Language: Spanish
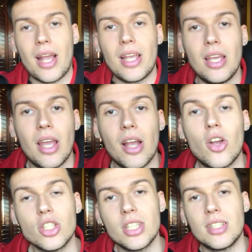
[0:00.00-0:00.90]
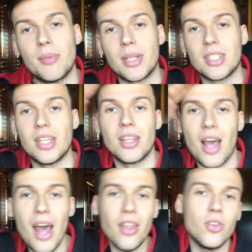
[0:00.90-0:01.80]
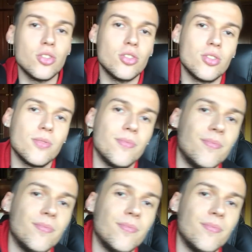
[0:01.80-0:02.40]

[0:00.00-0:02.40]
aquí, en Cosas del Básquet. ¡Adiós!